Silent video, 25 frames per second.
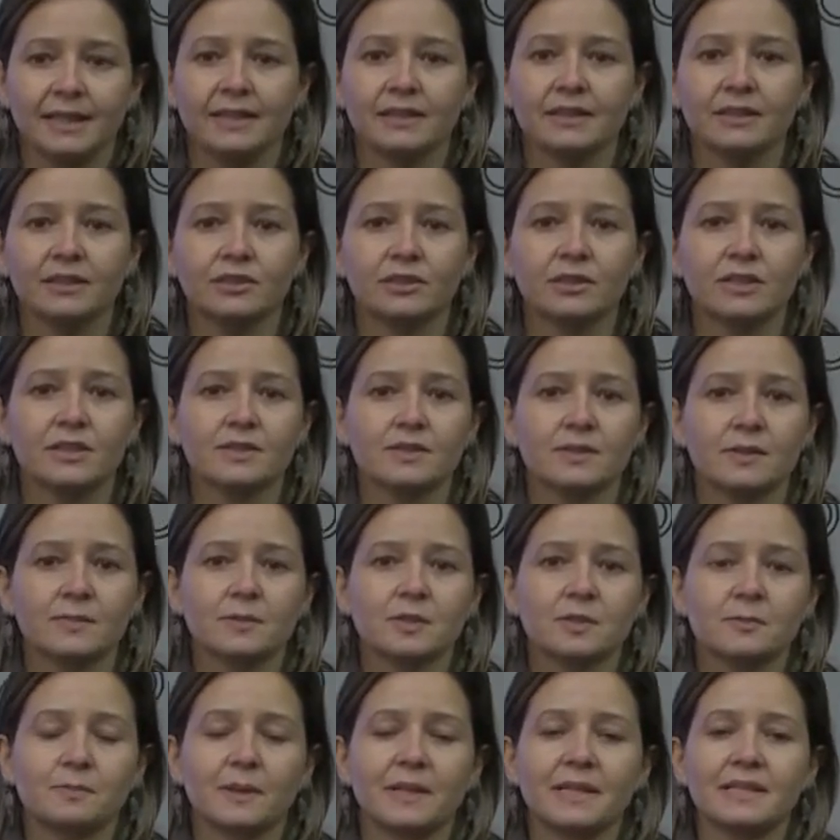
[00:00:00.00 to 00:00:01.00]
Então nós
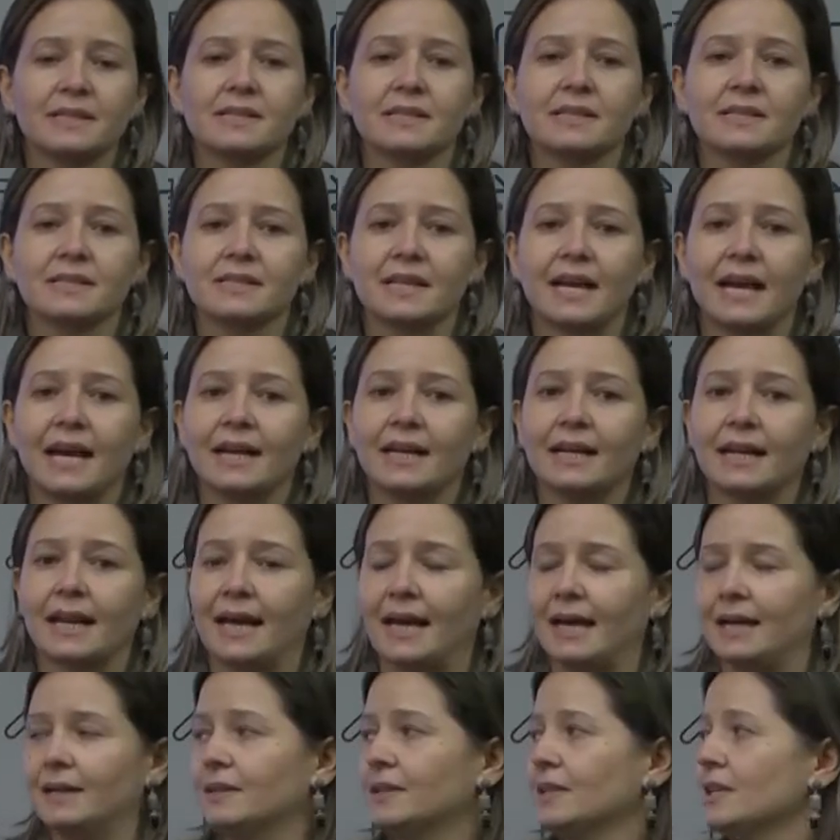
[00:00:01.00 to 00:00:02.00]
vamos precisar
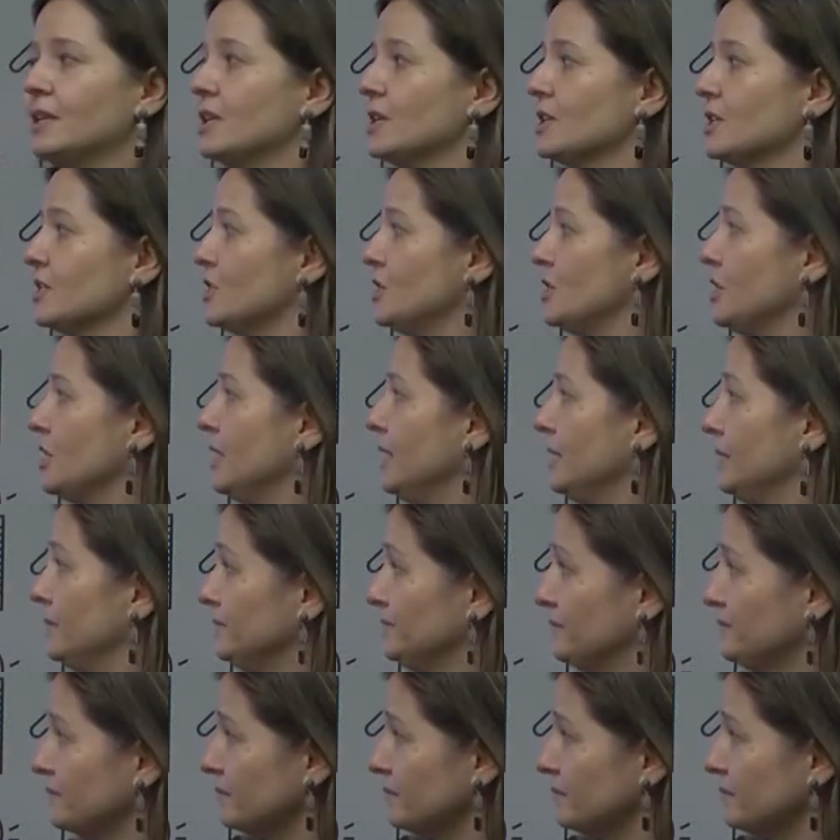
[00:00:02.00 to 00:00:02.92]
lá de